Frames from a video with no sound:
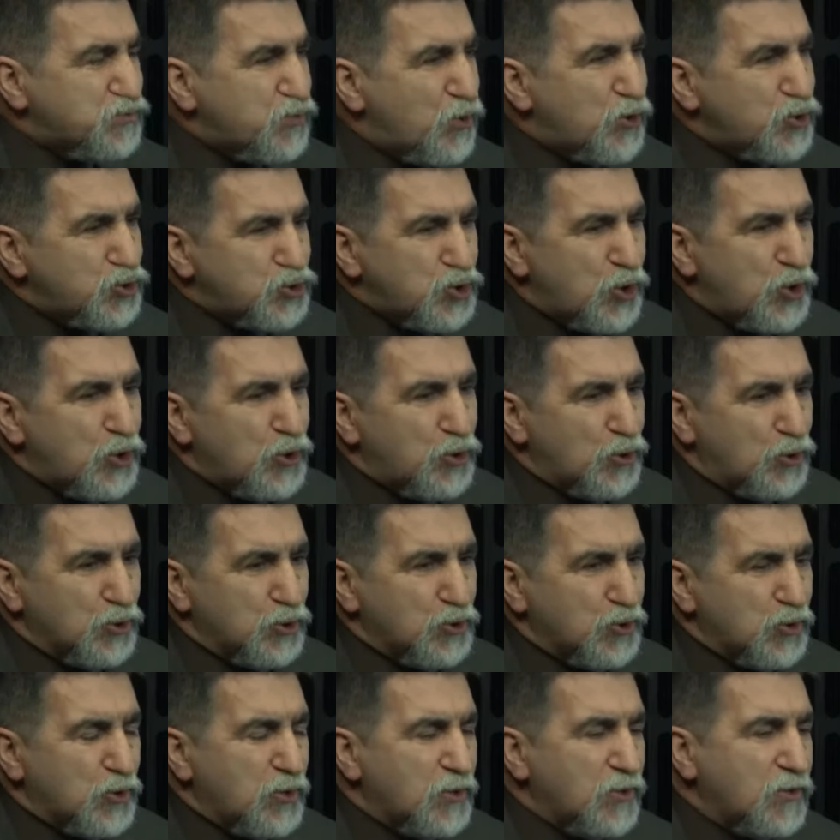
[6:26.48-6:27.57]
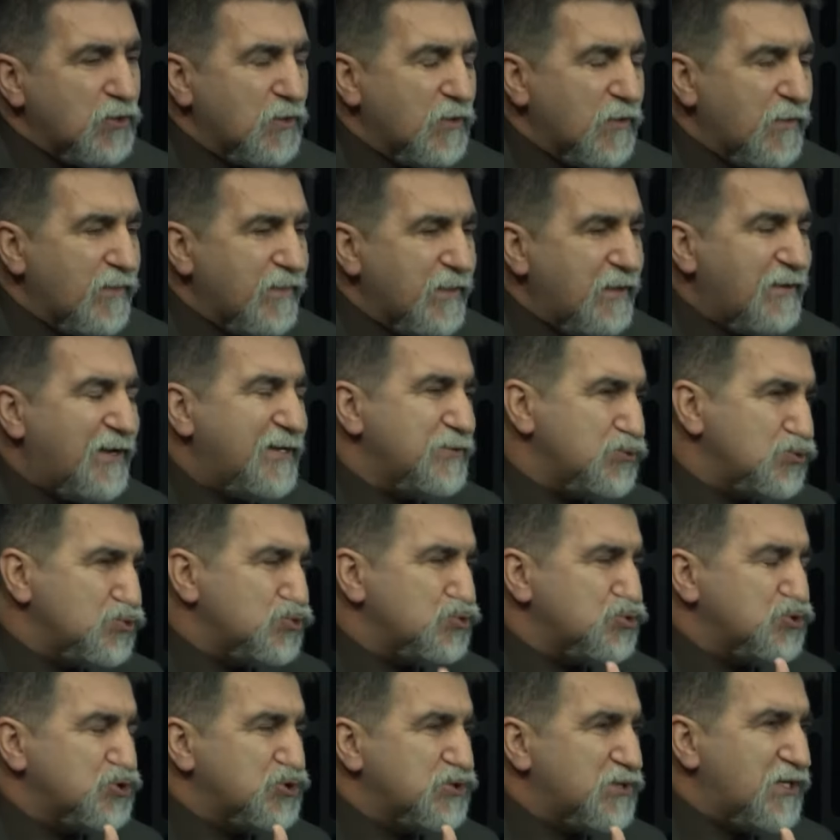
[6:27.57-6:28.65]
böyle şöyle oluyor. Yani
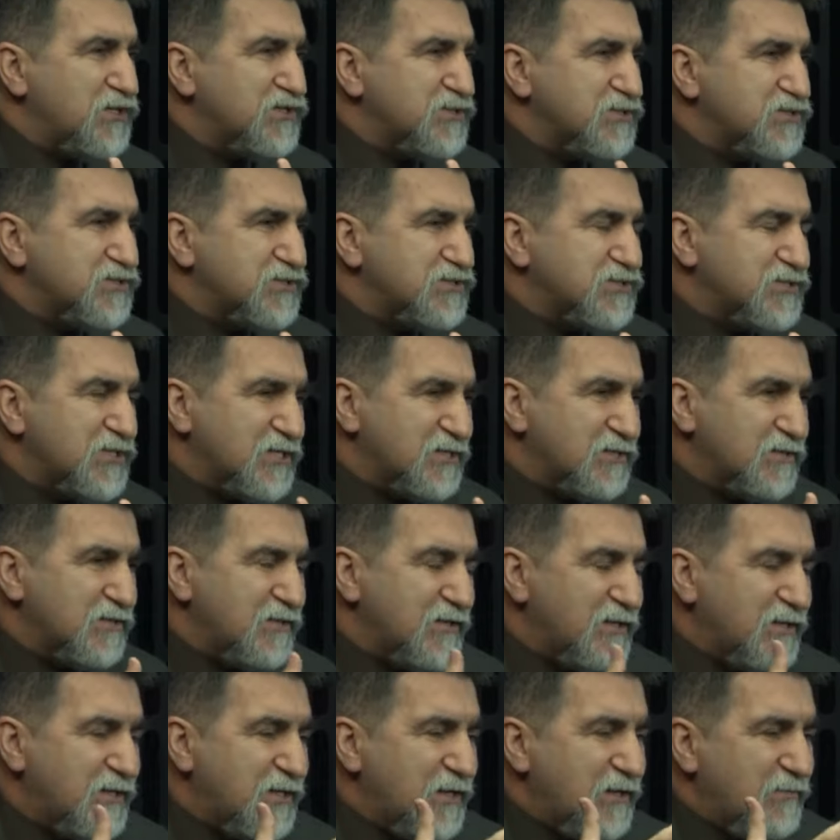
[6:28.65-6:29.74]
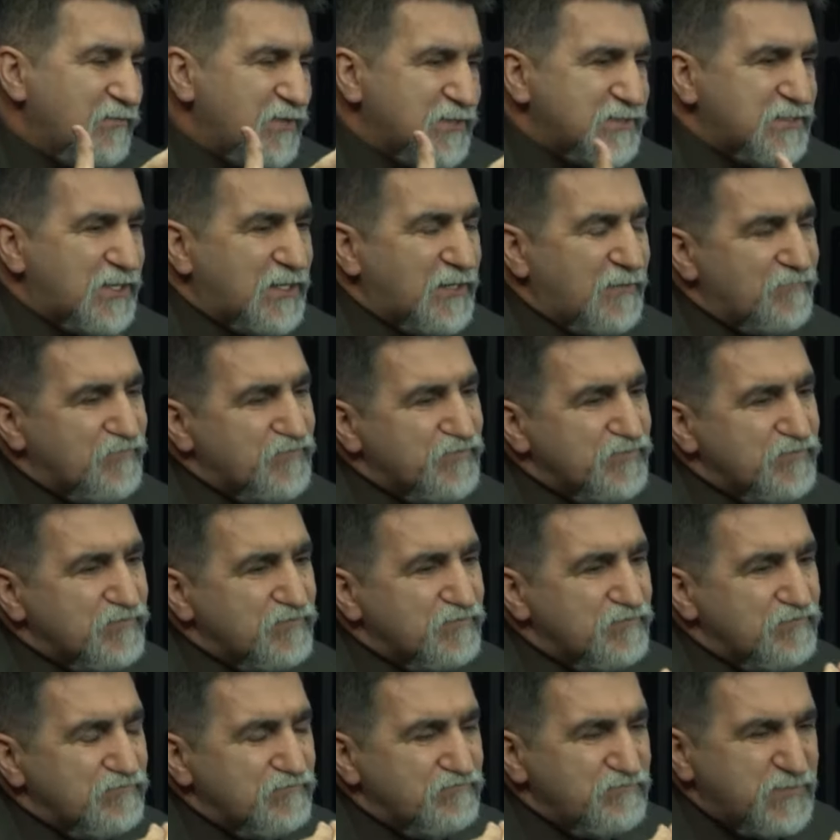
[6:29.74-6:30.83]
yurt dışını anlatırsak mesela
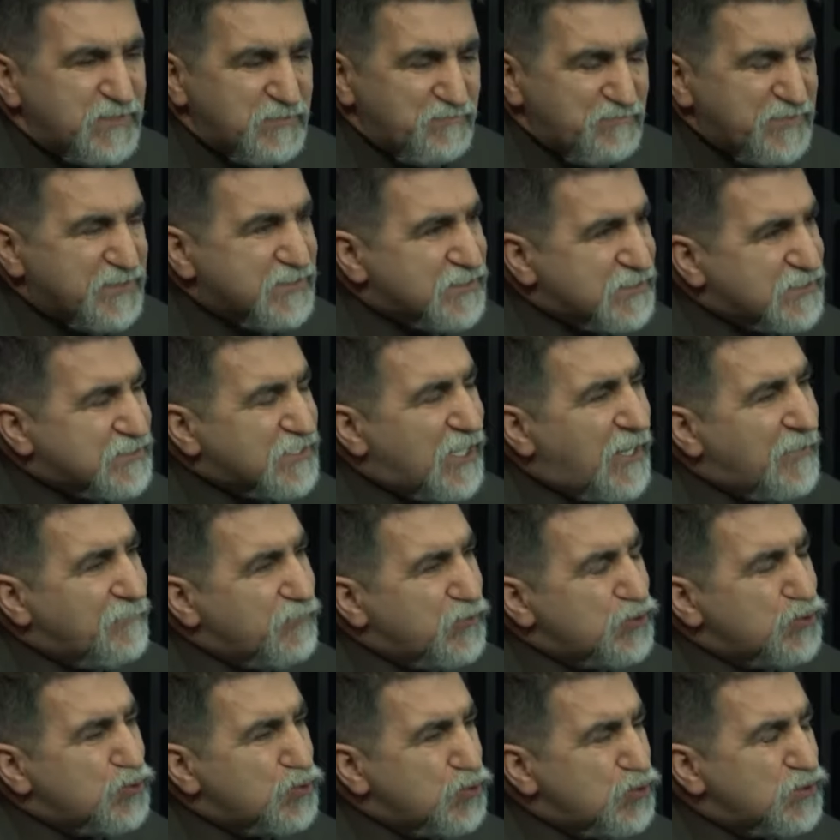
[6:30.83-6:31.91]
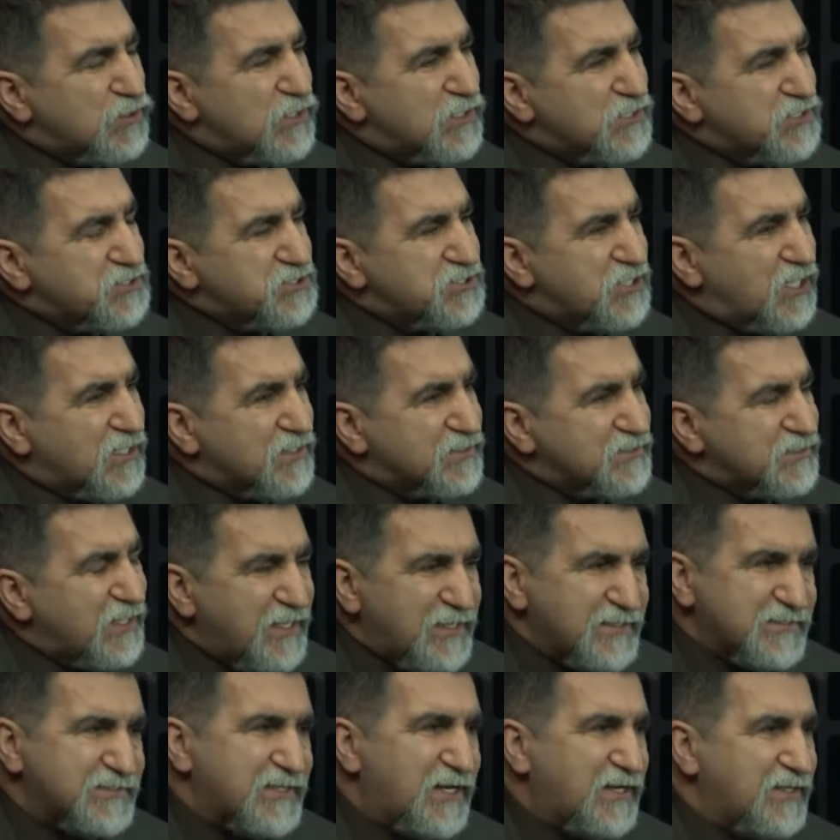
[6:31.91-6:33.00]
bir bitkisel bir ürün alınacaksa
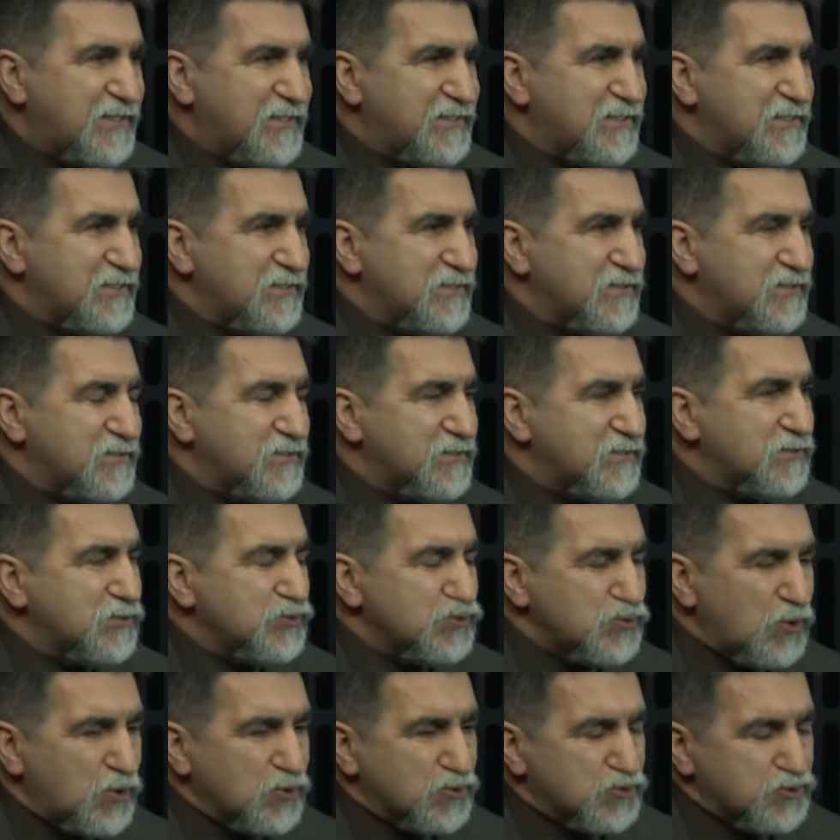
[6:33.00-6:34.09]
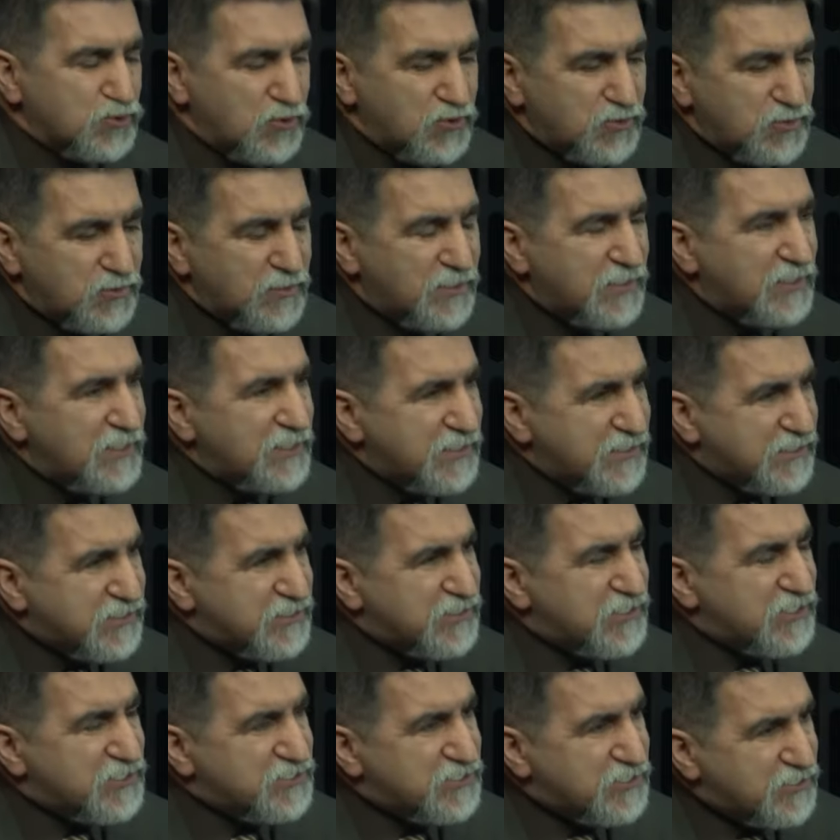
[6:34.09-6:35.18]
eczaneden alınır. Doktor
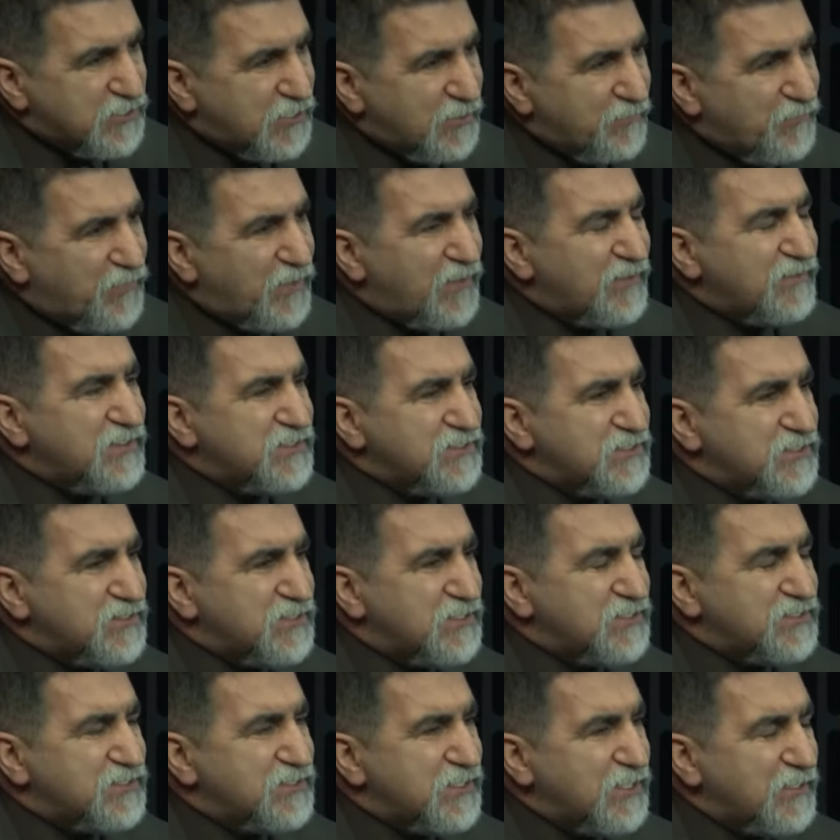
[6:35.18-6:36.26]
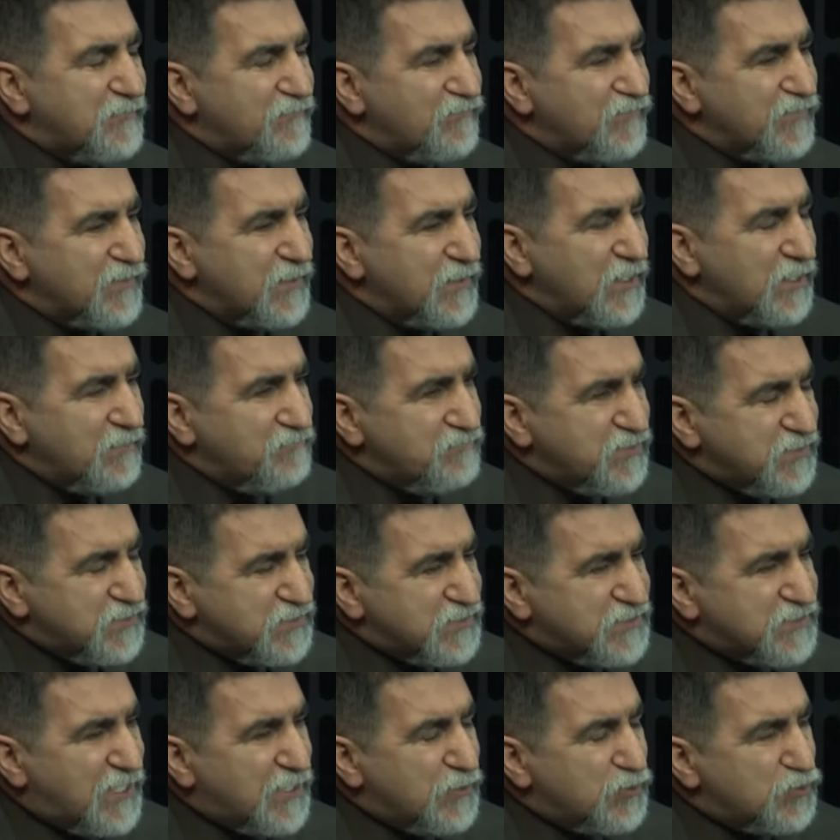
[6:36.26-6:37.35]
iki reçete yapar. Reçetesine
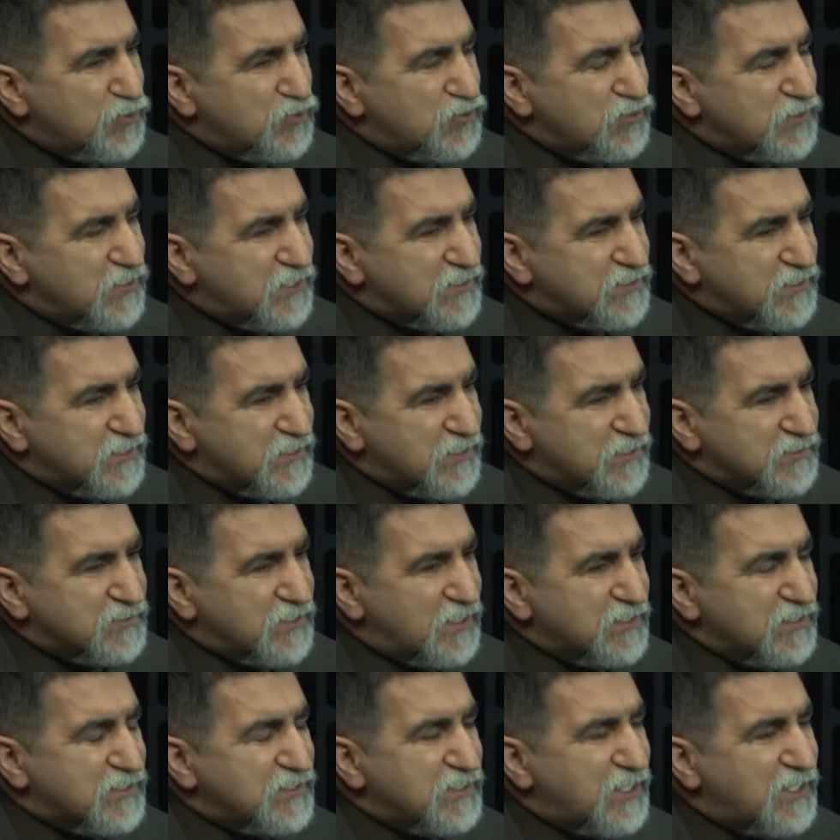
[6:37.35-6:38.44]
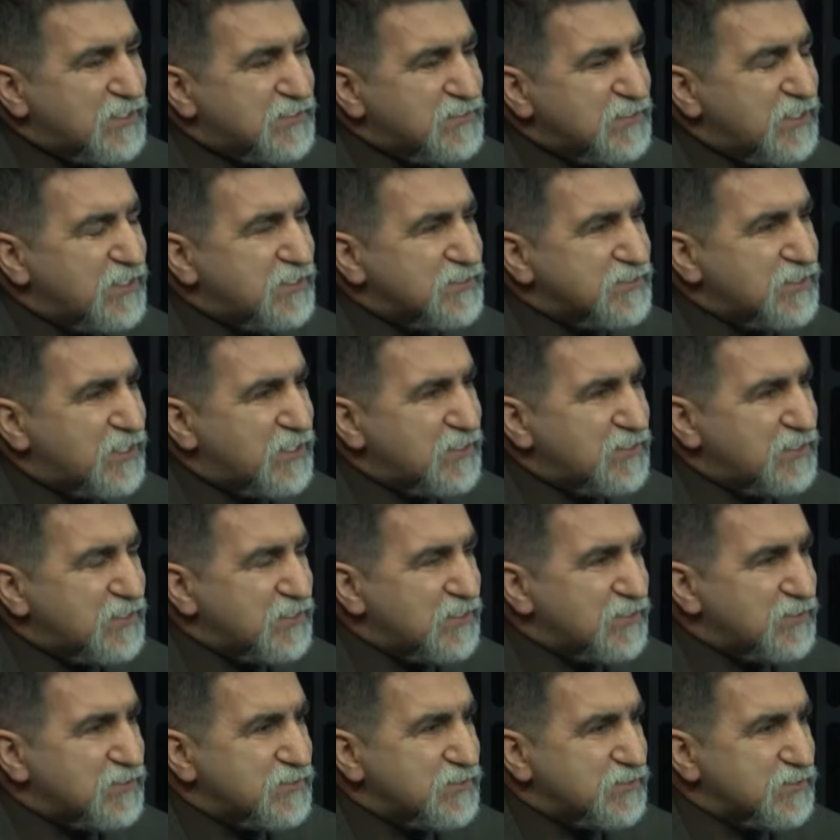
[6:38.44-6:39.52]
bitkisel ürünleri de yazar. Gidersin eczaneden
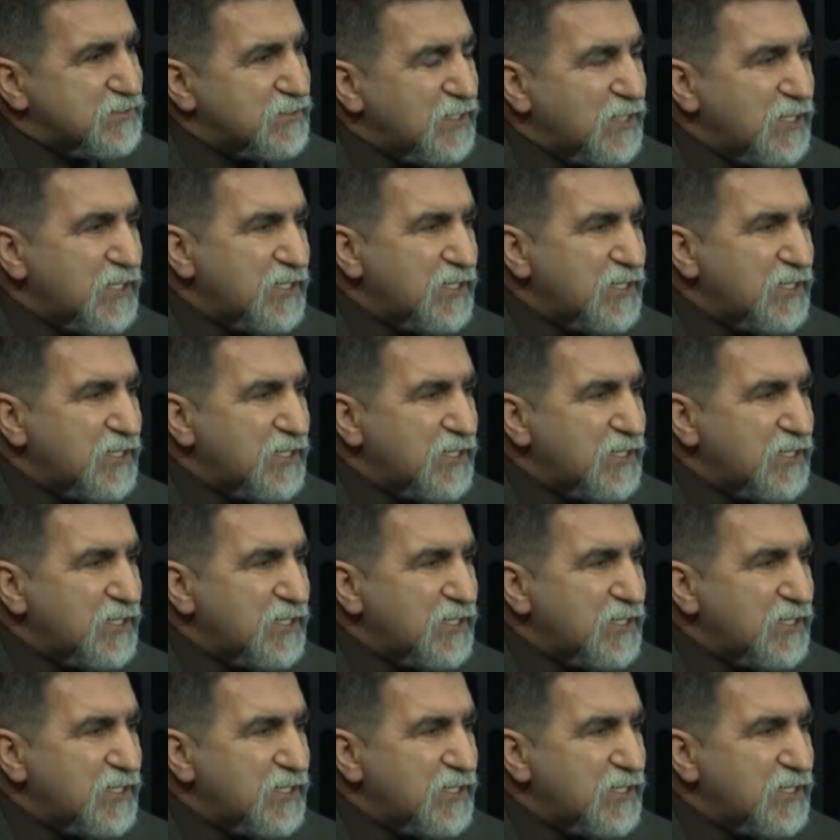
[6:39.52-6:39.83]
alırsın.